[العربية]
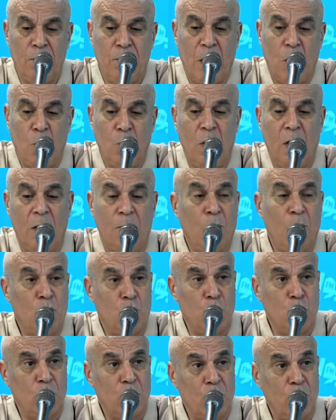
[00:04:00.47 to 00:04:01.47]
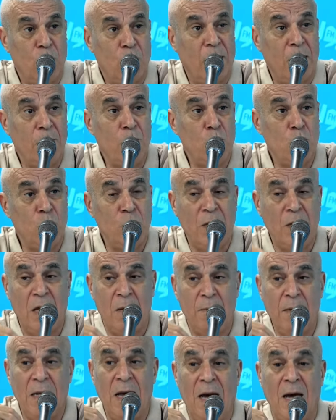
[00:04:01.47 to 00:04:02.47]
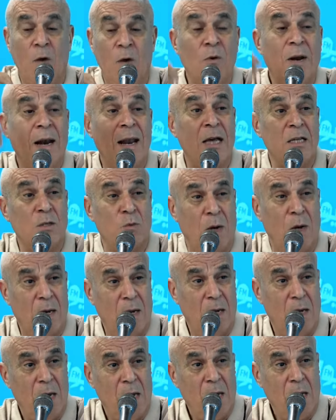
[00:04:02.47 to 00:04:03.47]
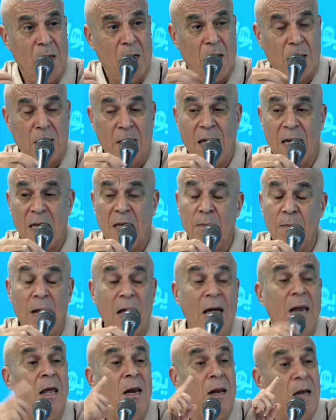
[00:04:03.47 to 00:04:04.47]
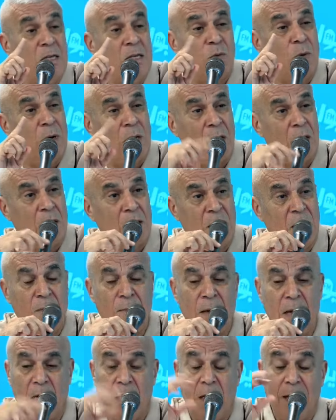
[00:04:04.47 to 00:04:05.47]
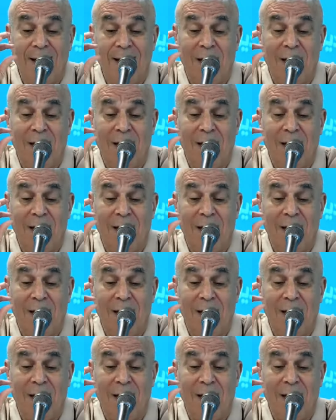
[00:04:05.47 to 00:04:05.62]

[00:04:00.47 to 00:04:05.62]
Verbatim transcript: ما هو موجود يبرمجون دائما يقرون الأسوأ القادمة دائما لا الأسوأ لا دائما